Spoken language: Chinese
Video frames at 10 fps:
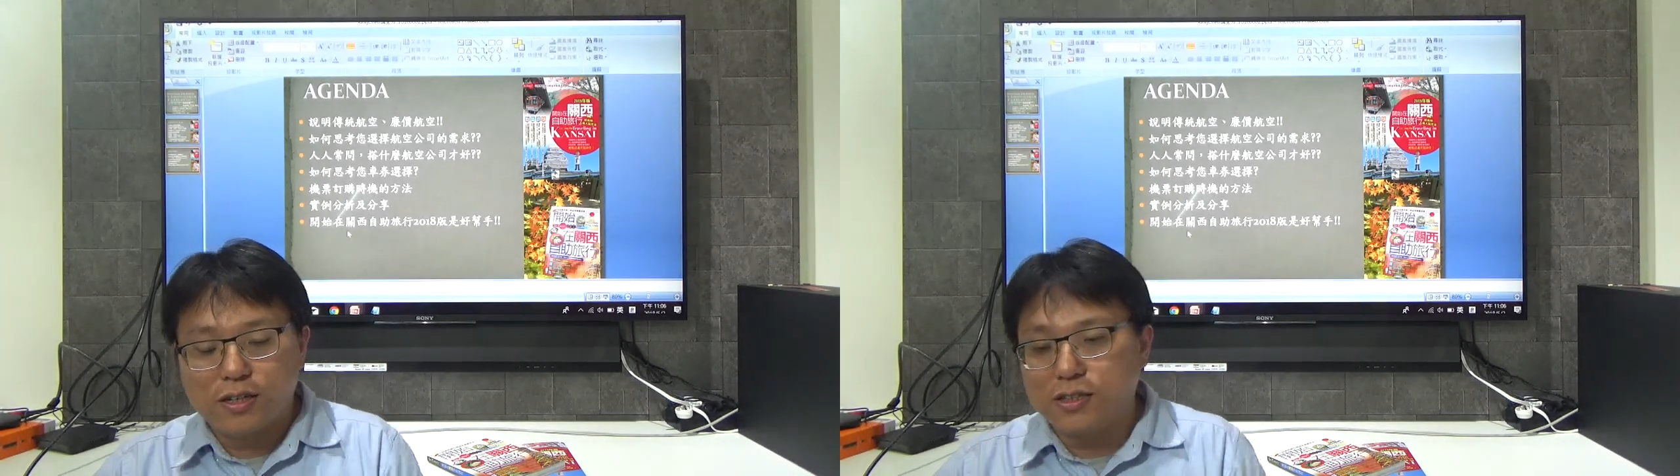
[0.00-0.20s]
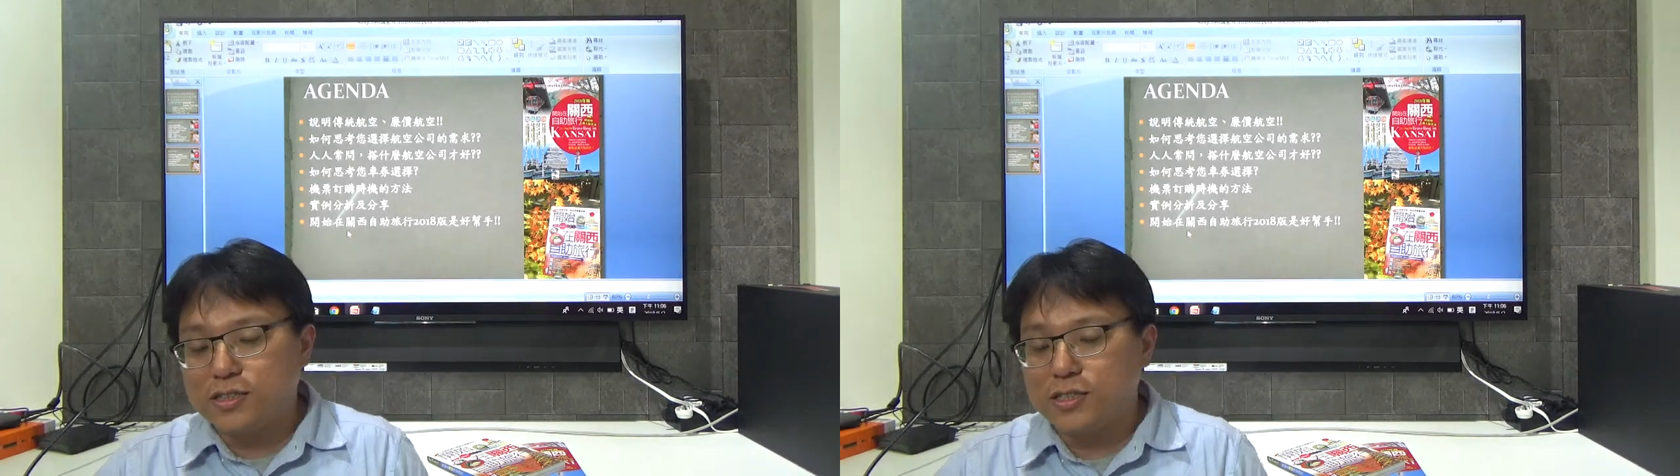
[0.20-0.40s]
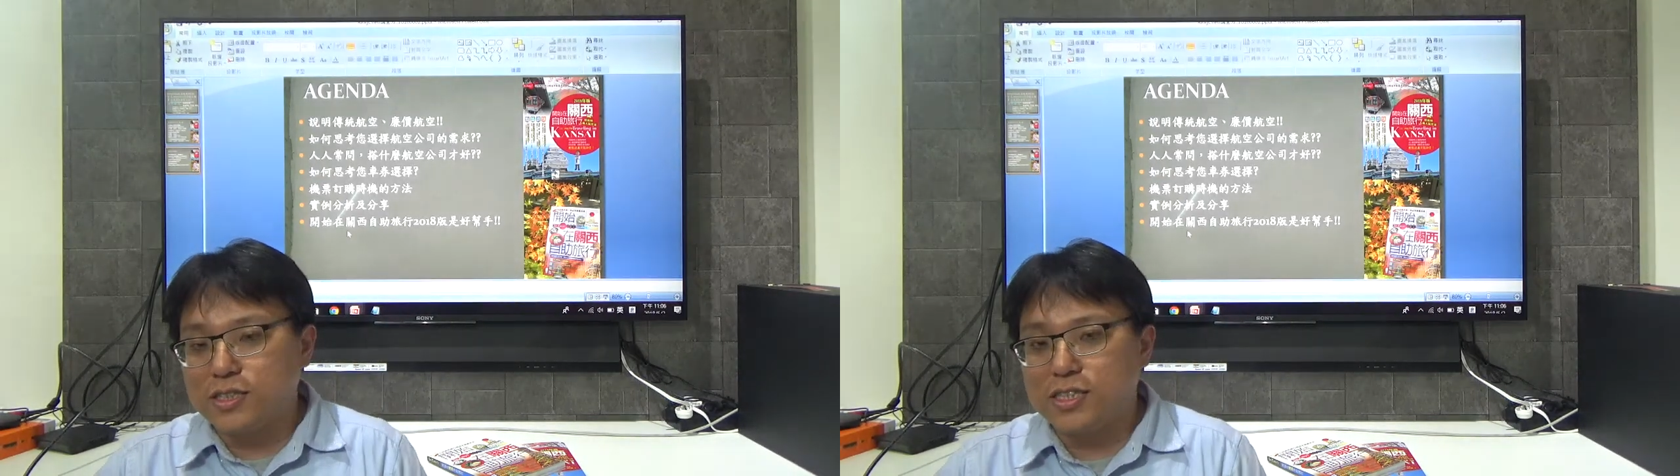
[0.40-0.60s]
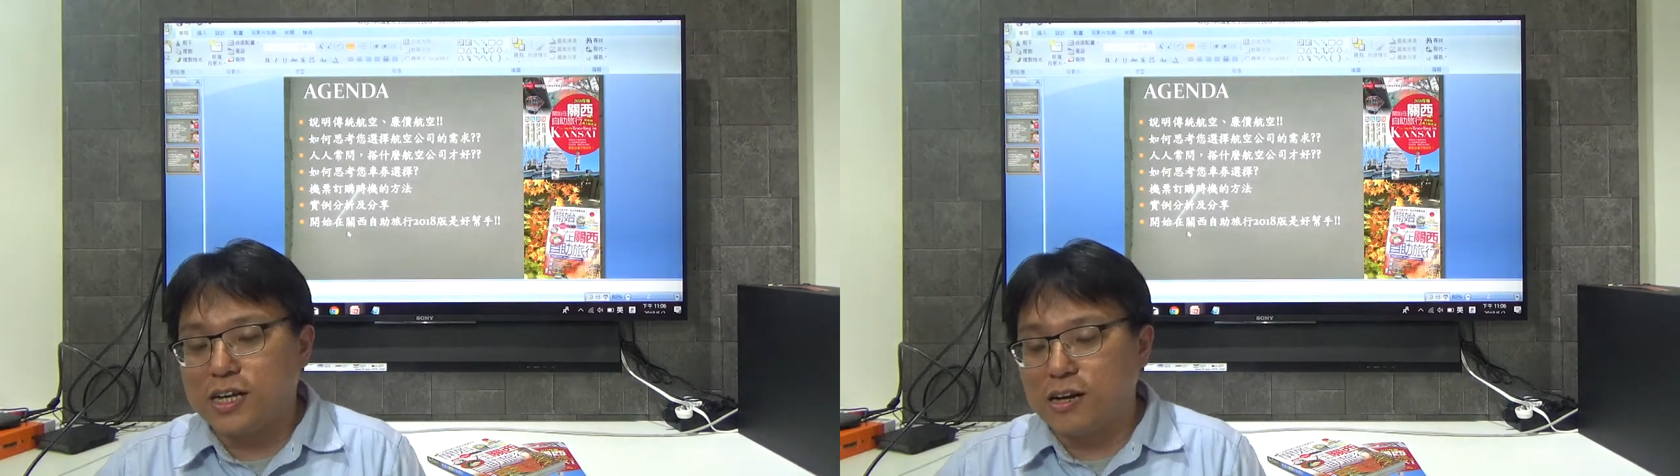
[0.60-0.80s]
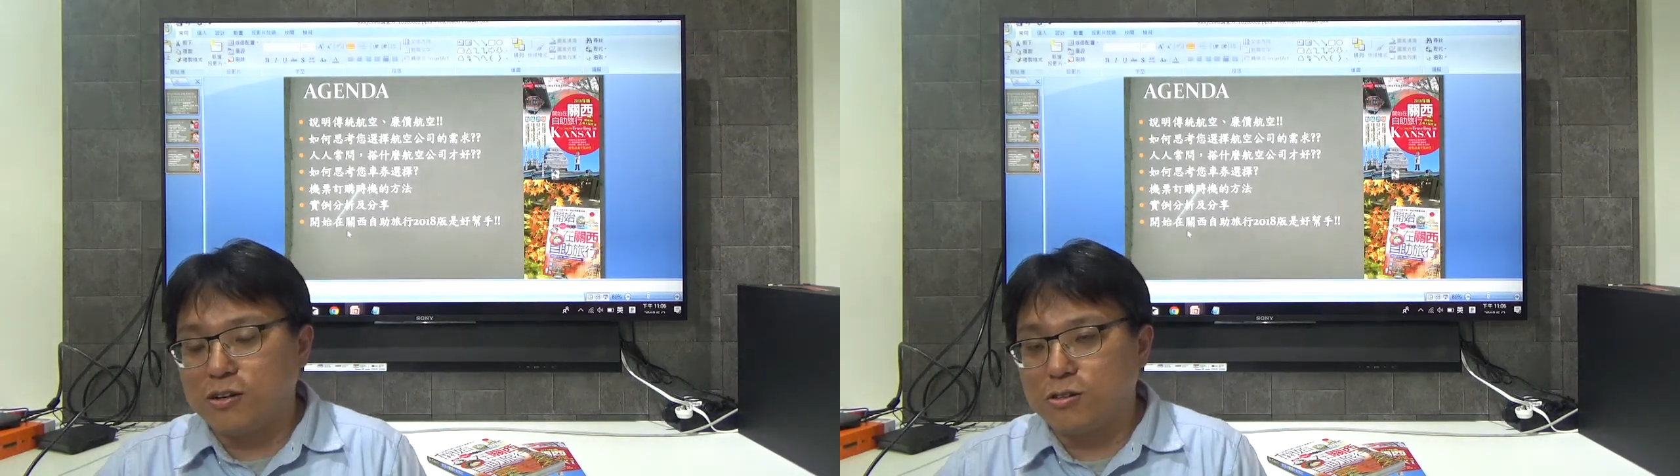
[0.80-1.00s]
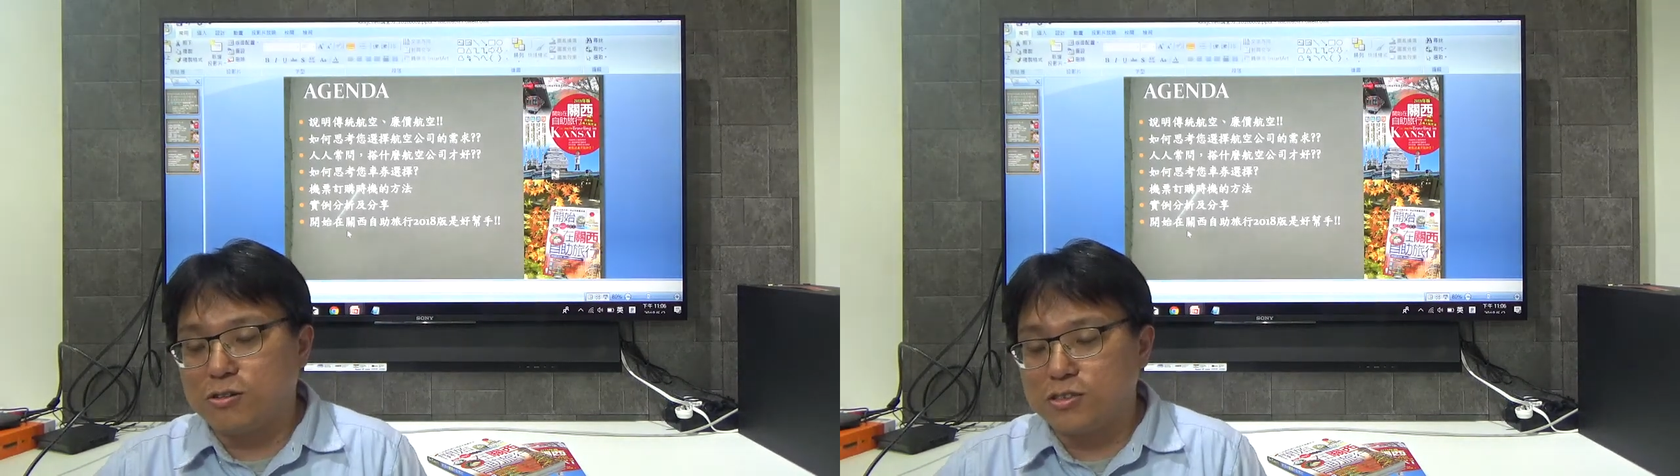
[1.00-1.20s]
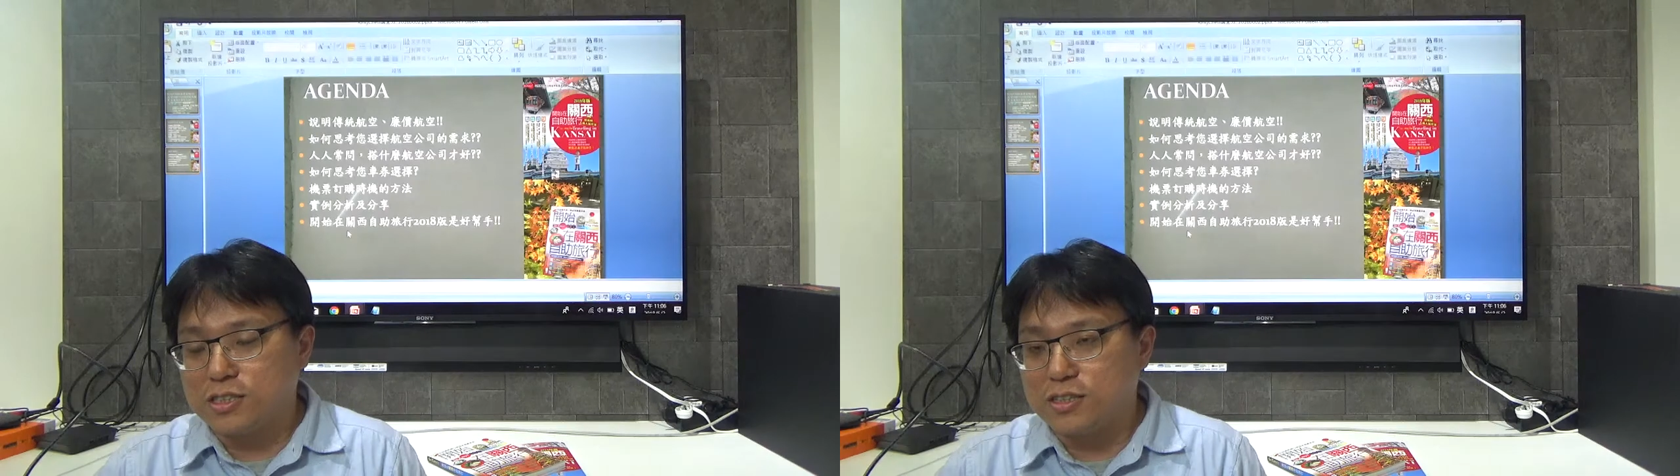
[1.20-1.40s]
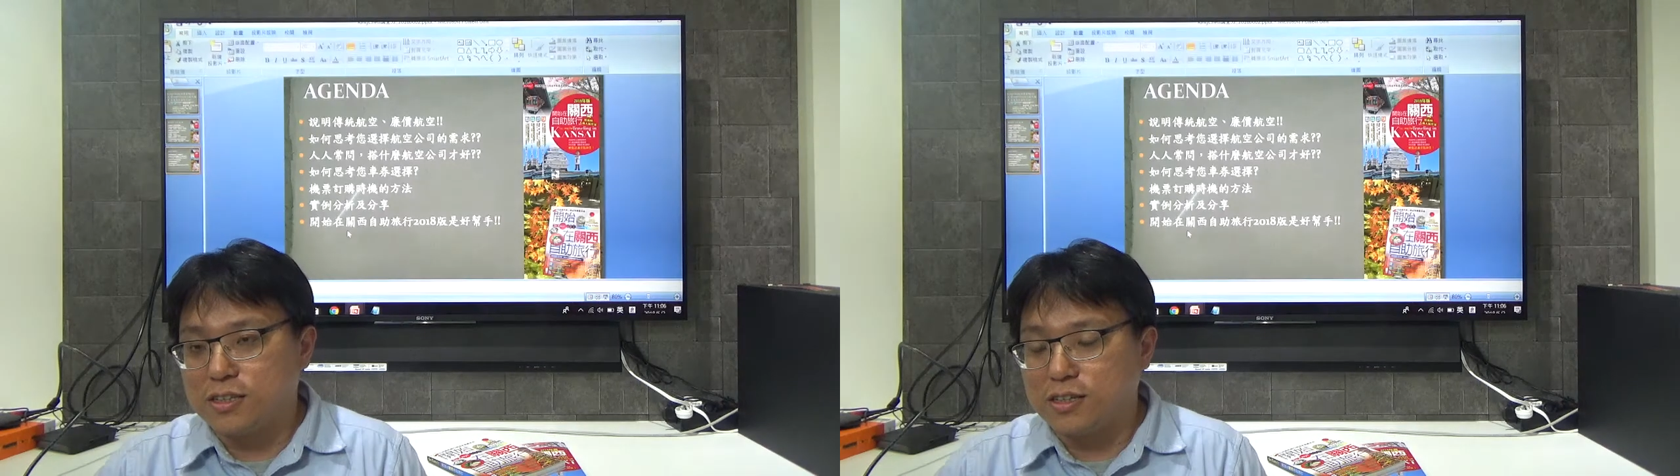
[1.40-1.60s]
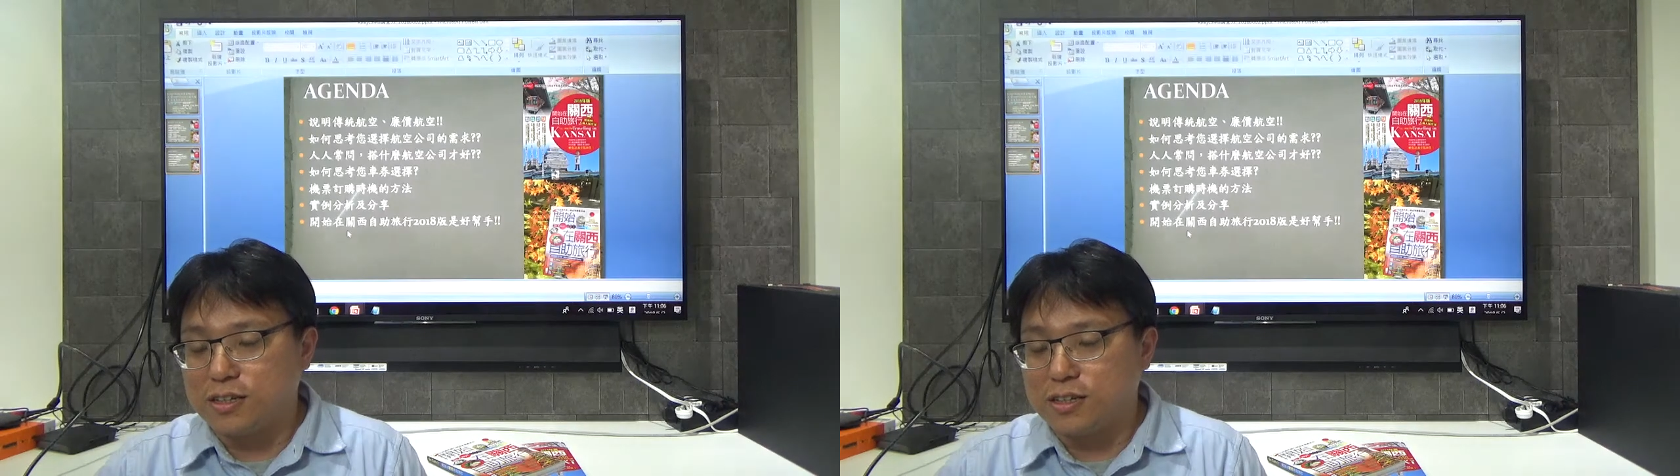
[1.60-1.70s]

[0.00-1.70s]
认识一些航空公司